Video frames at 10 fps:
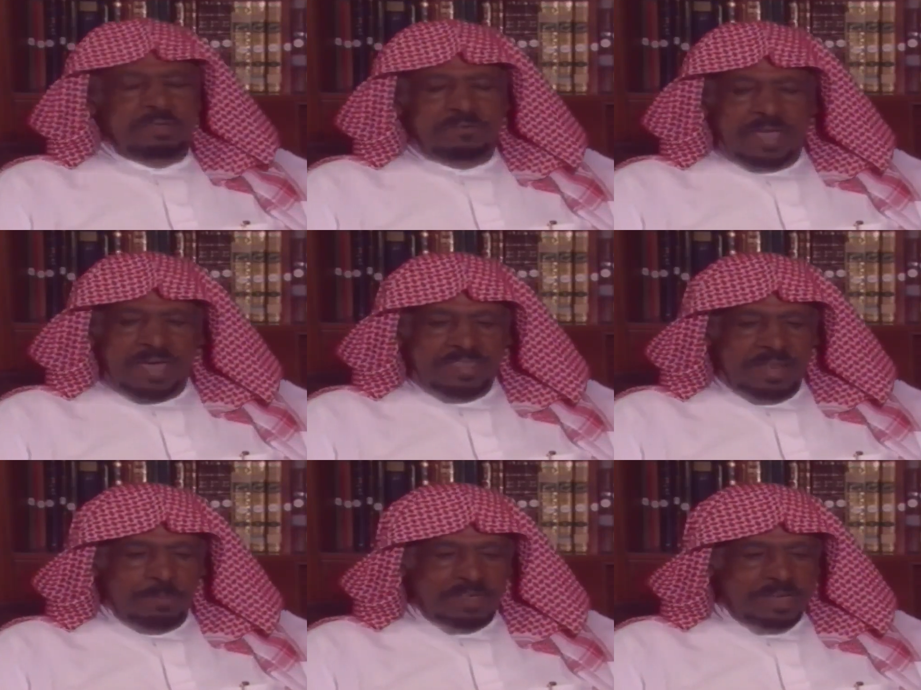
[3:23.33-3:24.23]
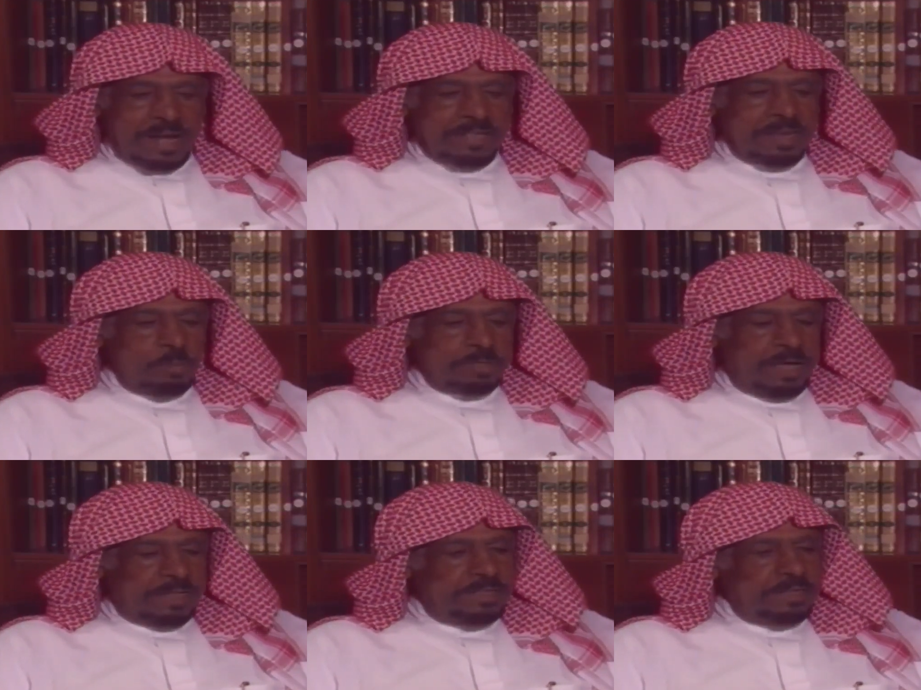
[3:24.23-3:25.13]
في هذه المجالات
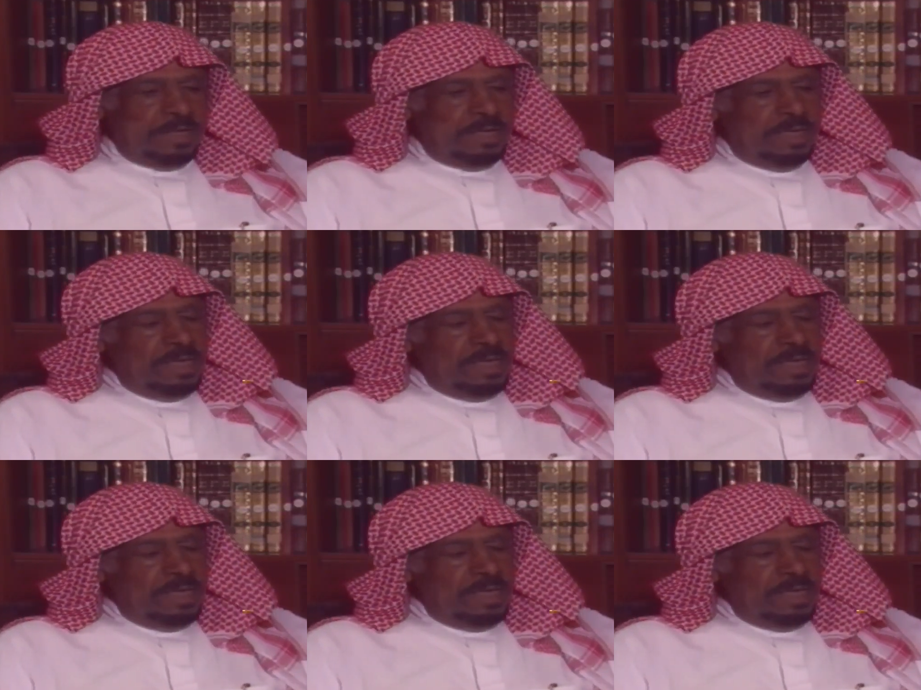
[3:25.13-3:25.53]
المتعدده